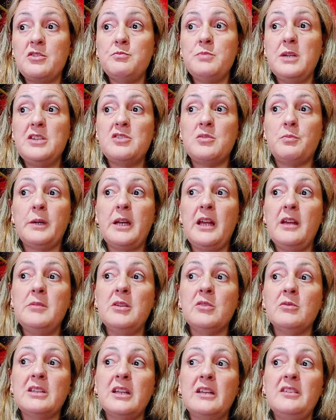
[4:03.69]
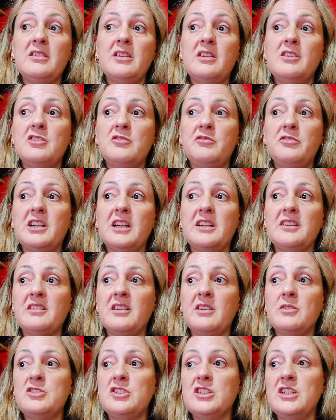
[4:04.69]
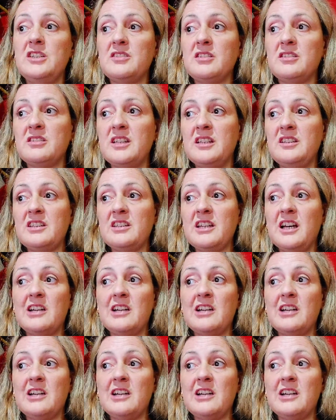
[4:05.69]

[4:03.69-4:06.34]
Band Premium tem certificação de resistência